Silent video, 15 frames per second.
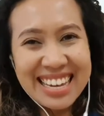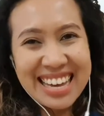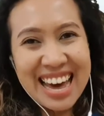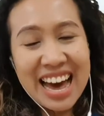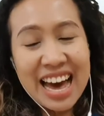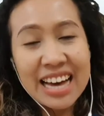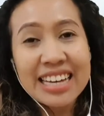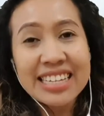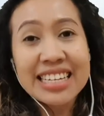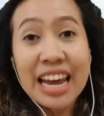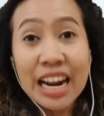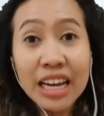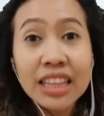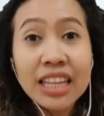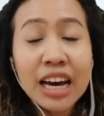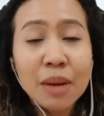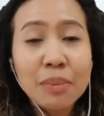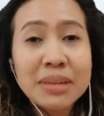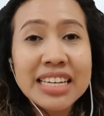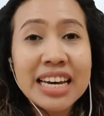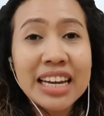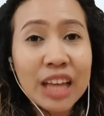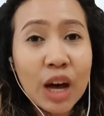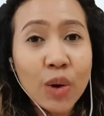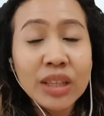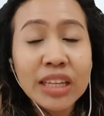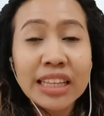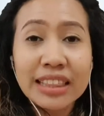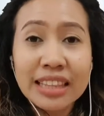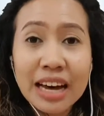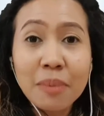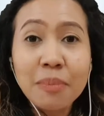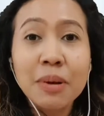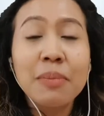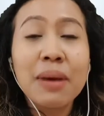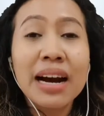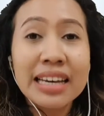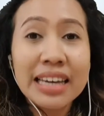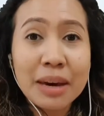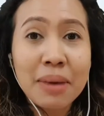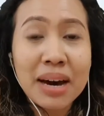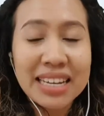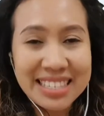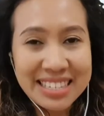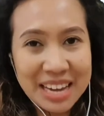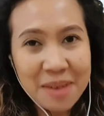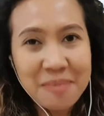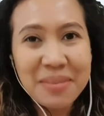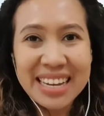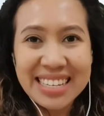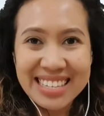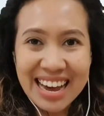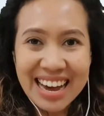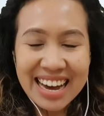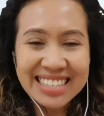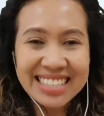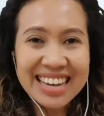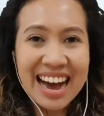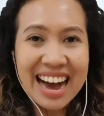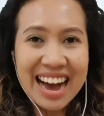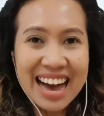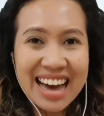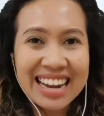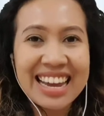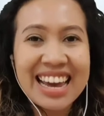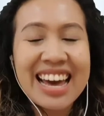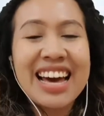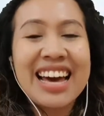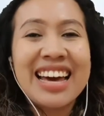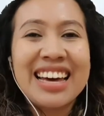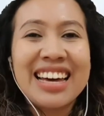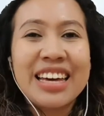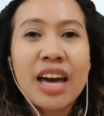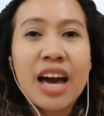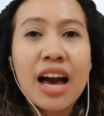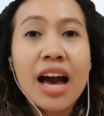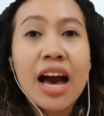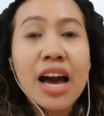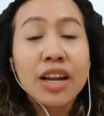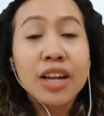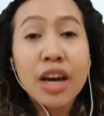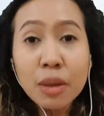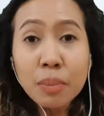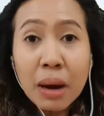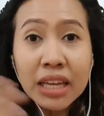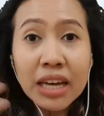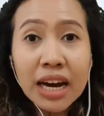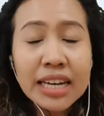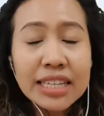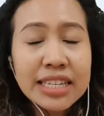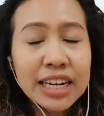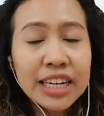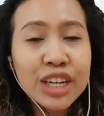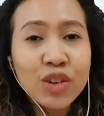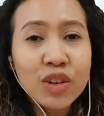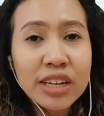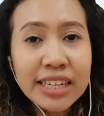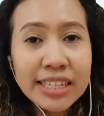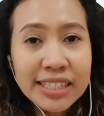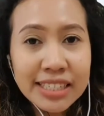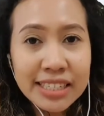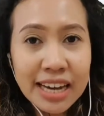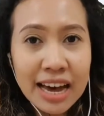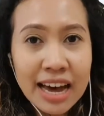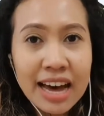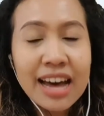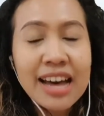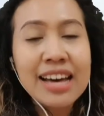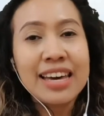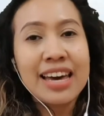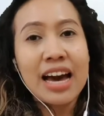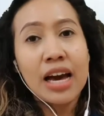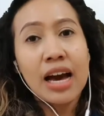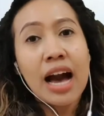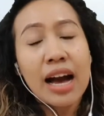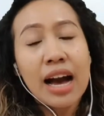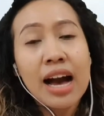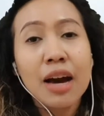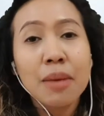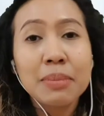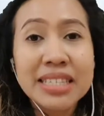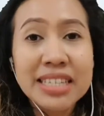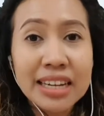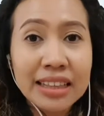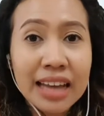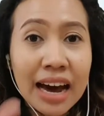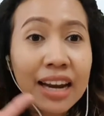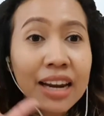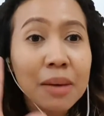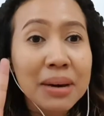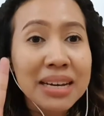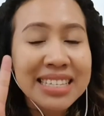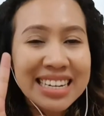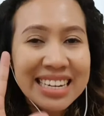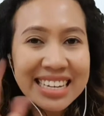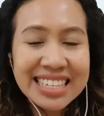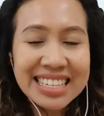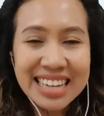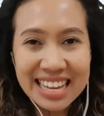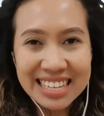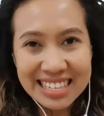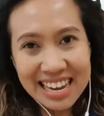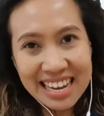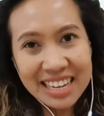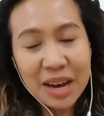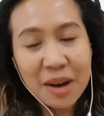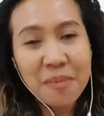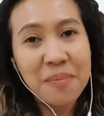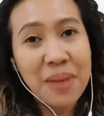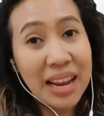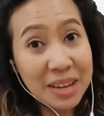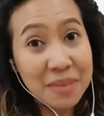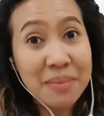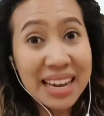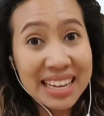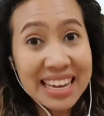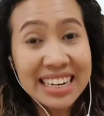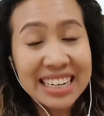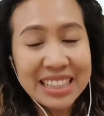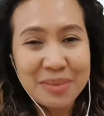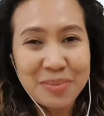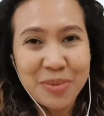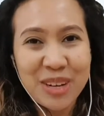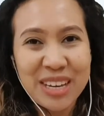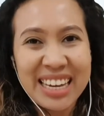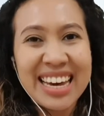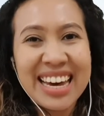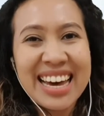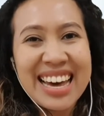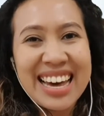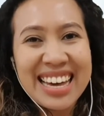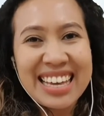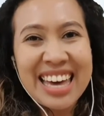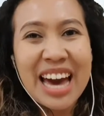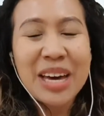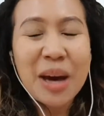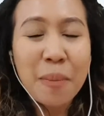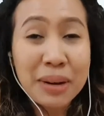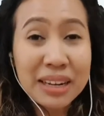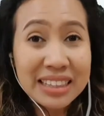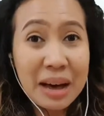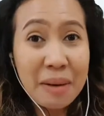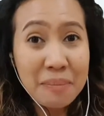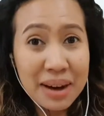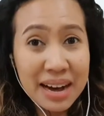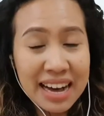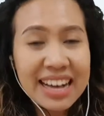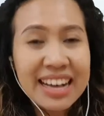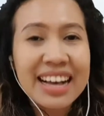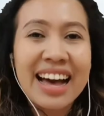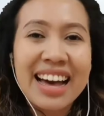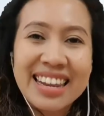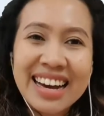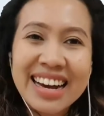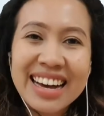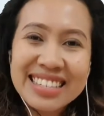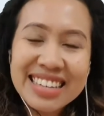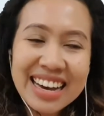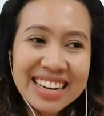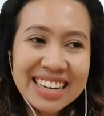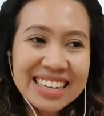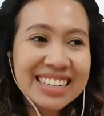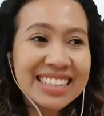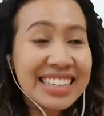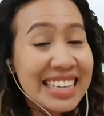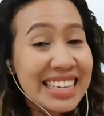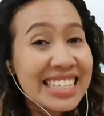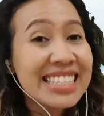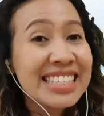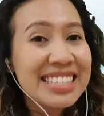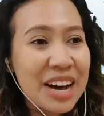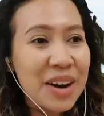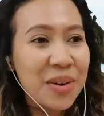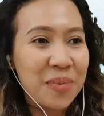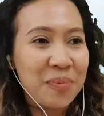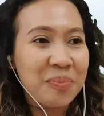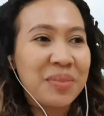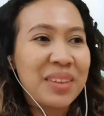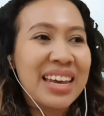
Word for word: Ya, sekarang kita akan mencari tahu tentang berbagai macam kacang-kacangan. Ya, dari banyak kacang di Indonesia, ya kakak akan menceritakan lima jenis kacang yang paling banyak ditemui. Ya, yang pertama ada kacang hijau.